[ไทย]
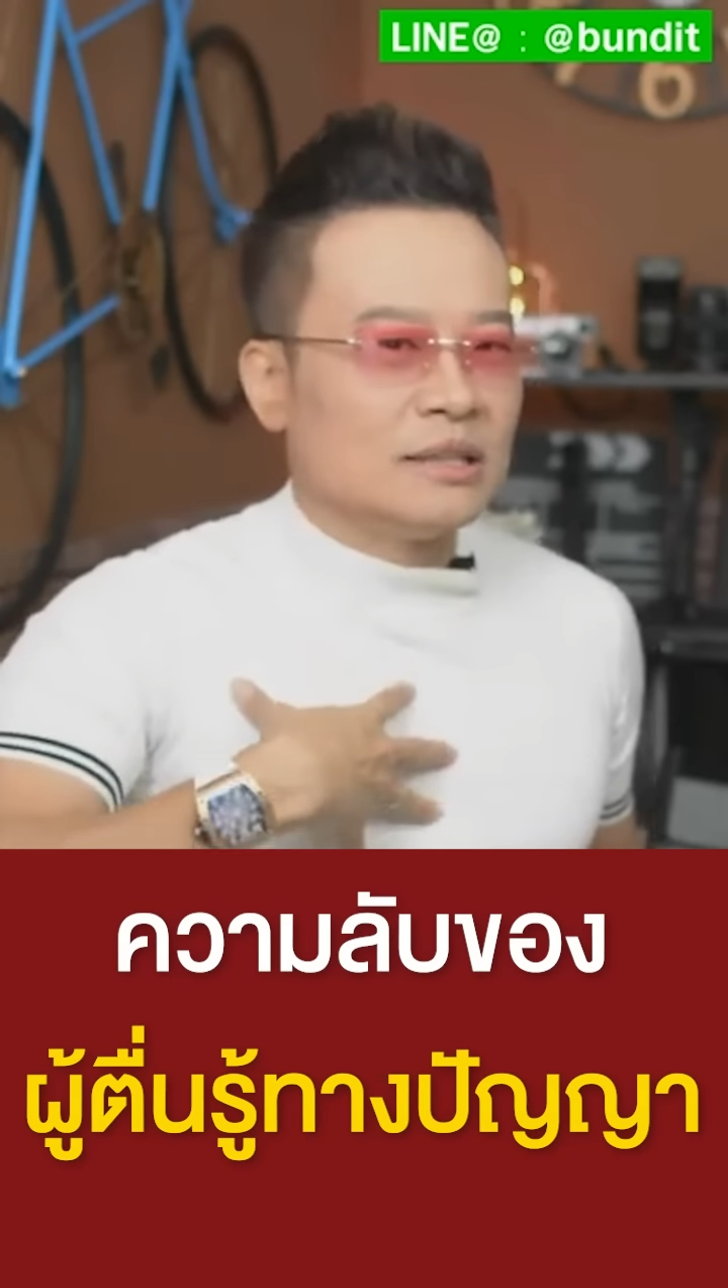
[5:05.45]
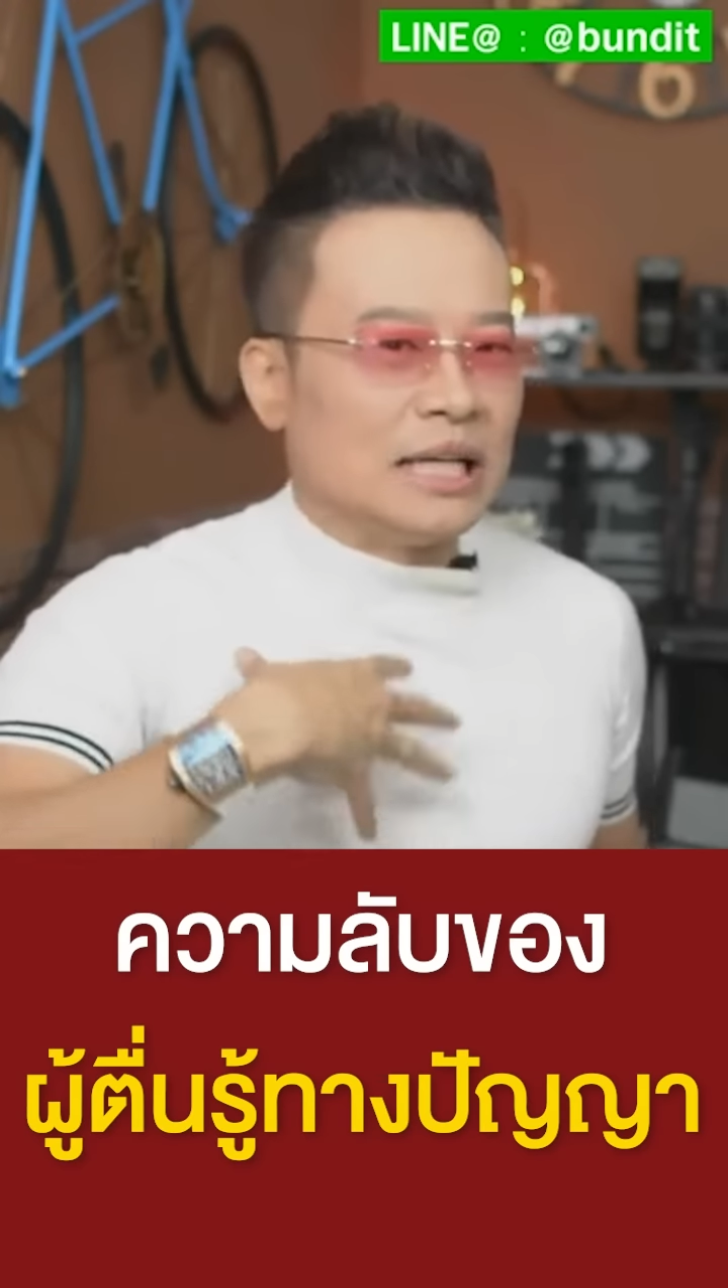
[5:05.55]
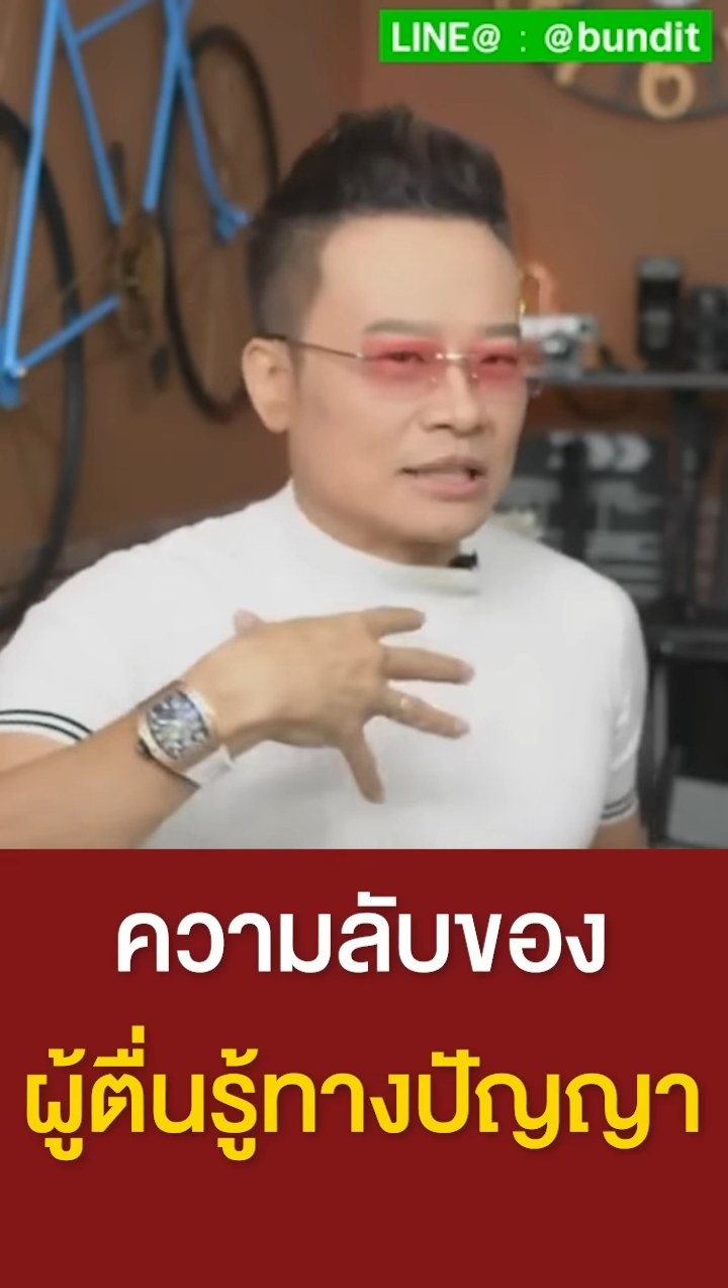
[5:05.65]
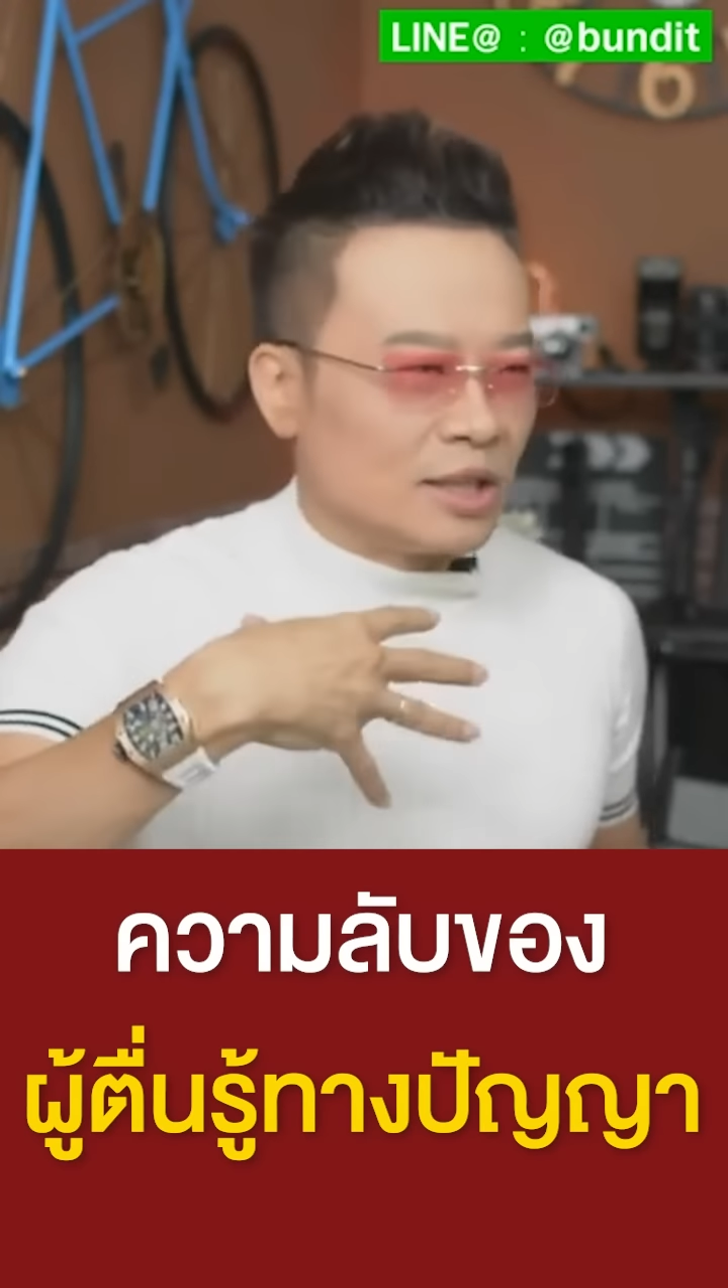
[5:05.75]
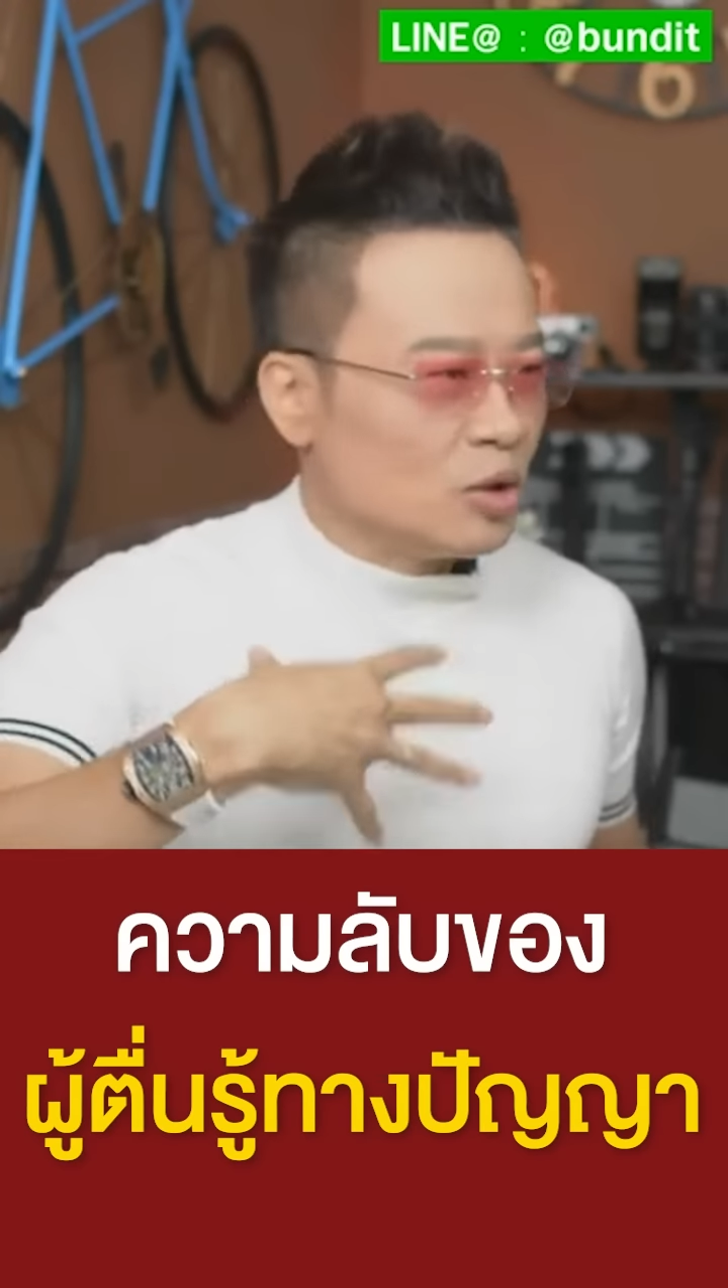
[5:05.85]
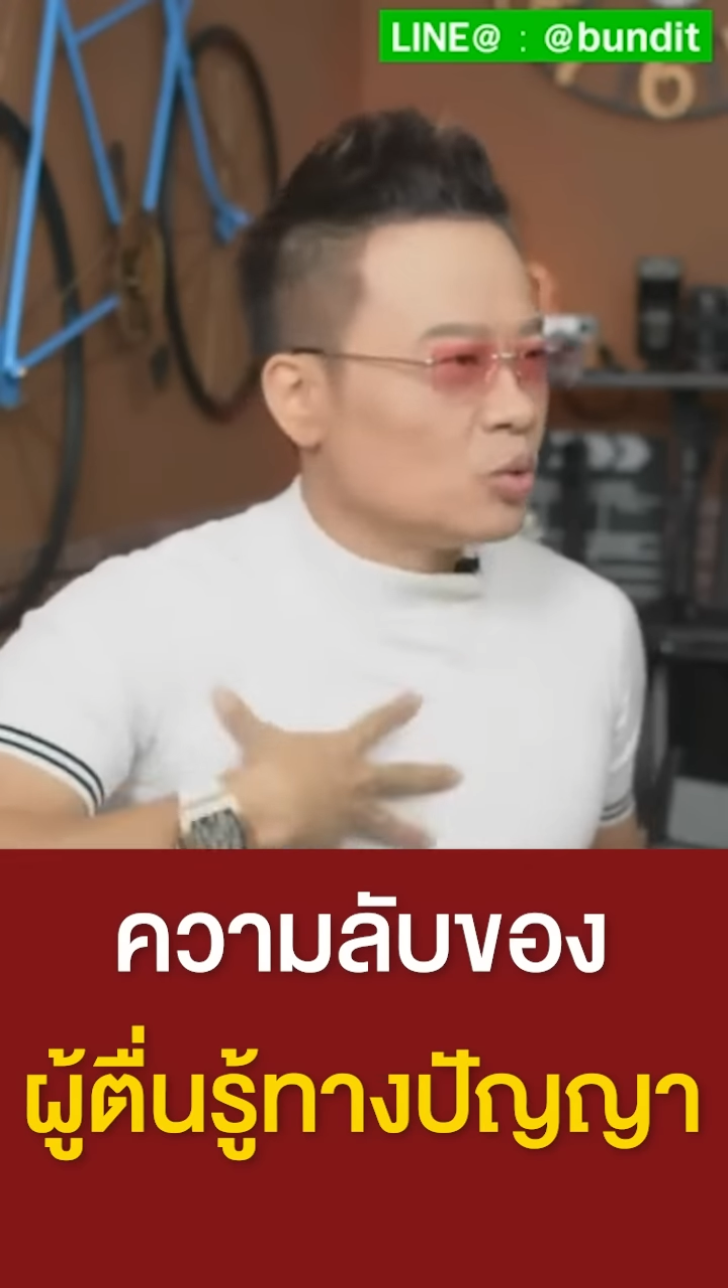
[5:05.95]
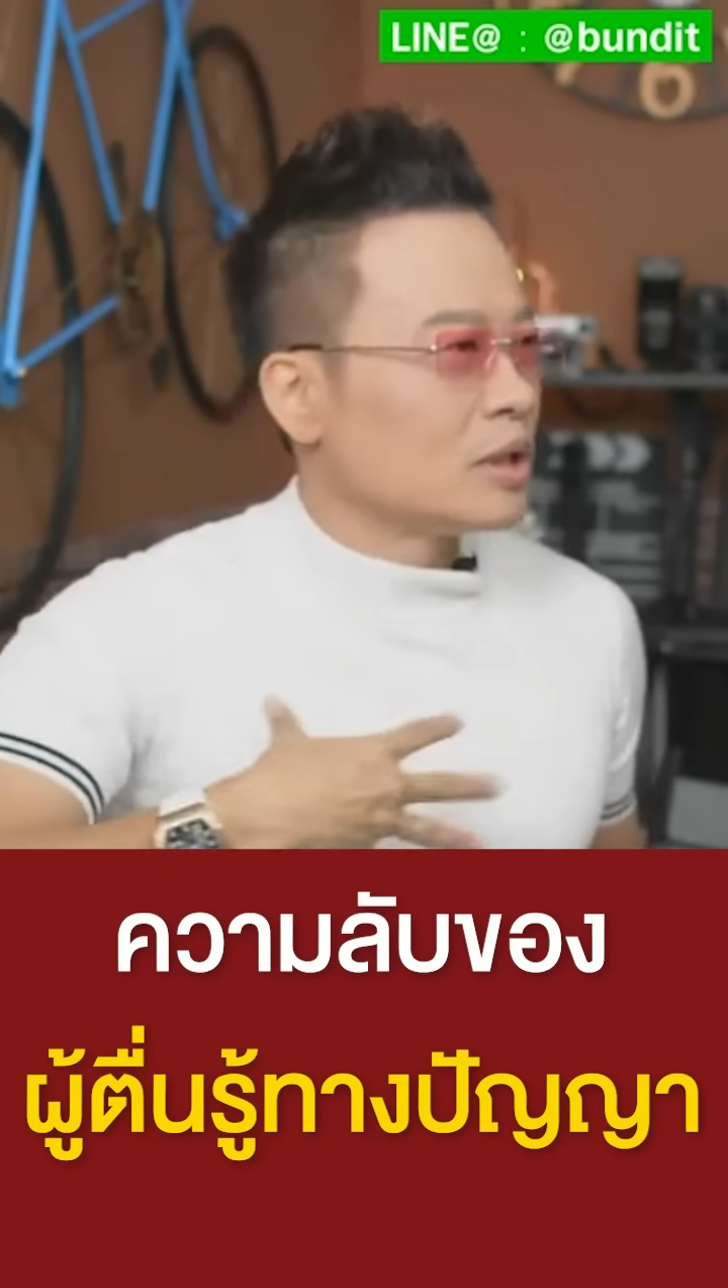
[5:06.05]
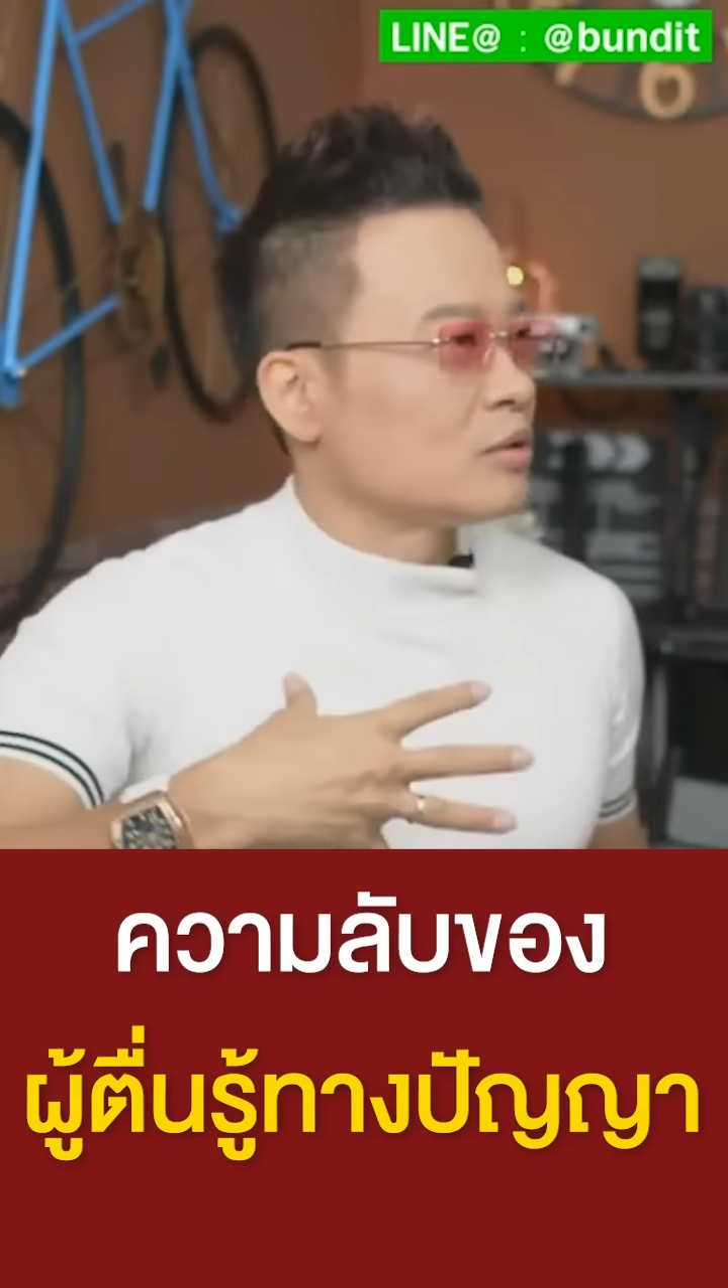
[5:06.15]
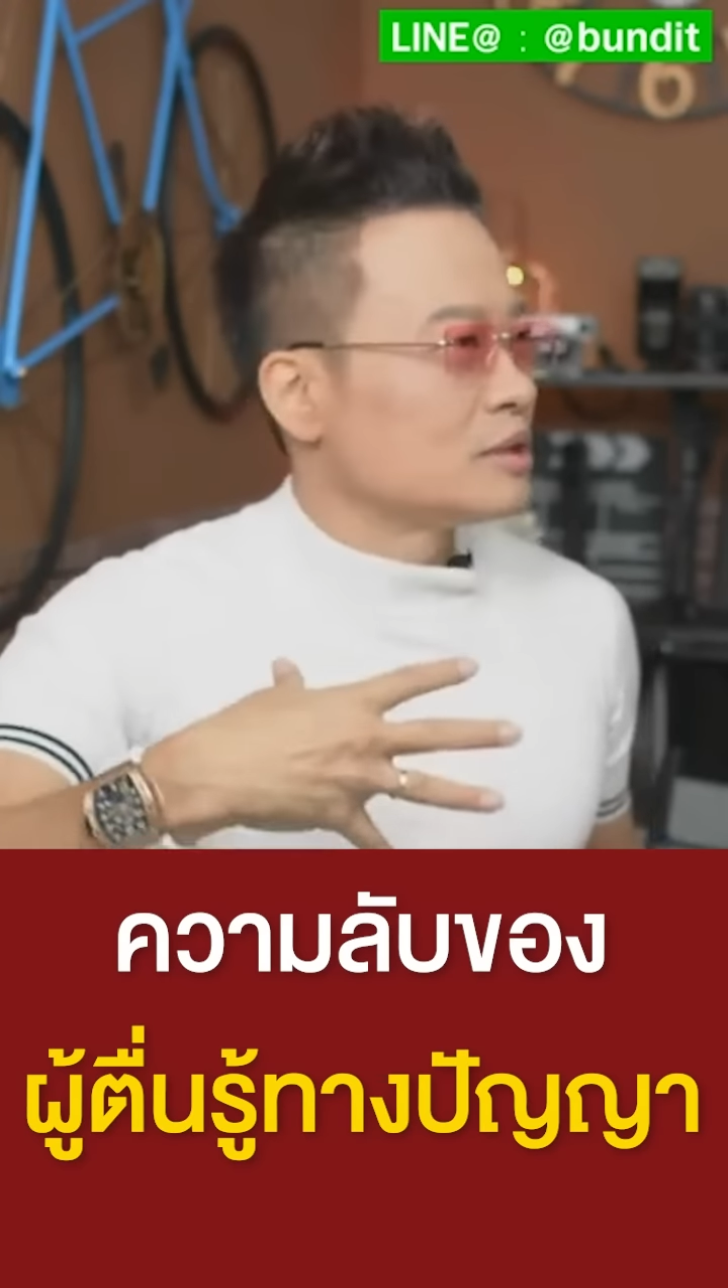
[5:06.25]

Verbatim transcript: อยากจะรู้ว่า